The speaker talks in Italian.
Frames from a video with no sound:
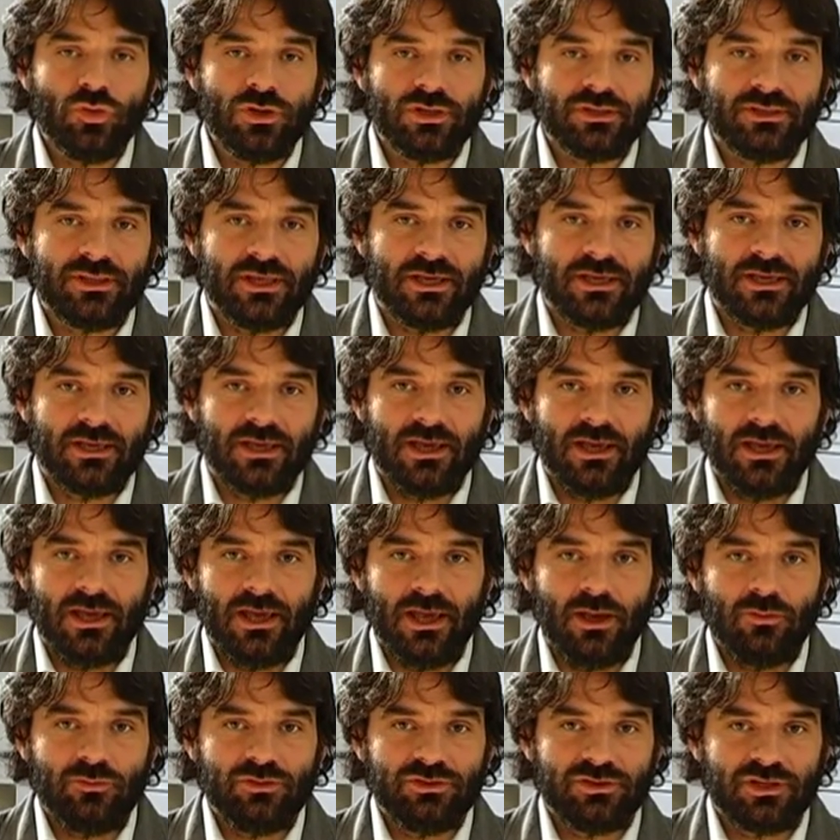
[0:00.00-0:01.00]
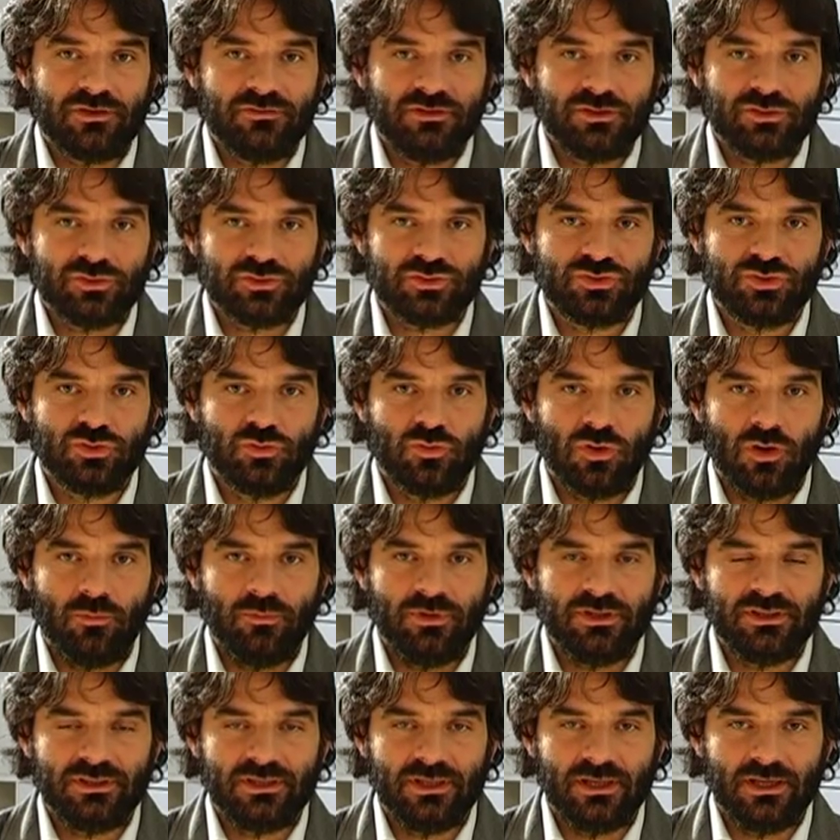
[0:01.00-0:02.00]
Uretec è un intervento
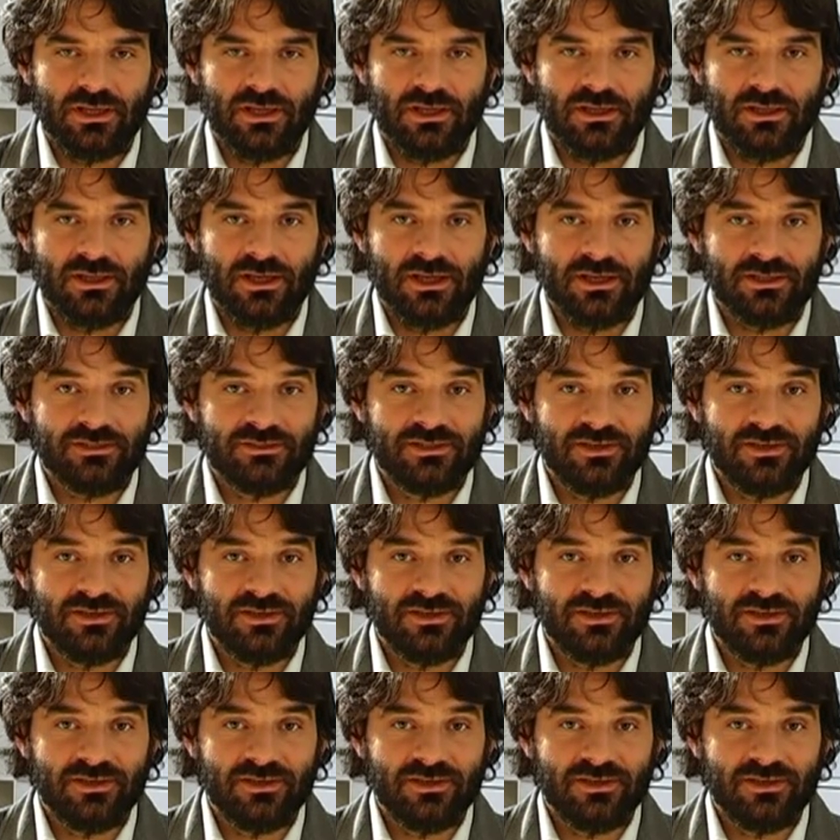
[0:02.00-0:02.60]
sicuramente eh,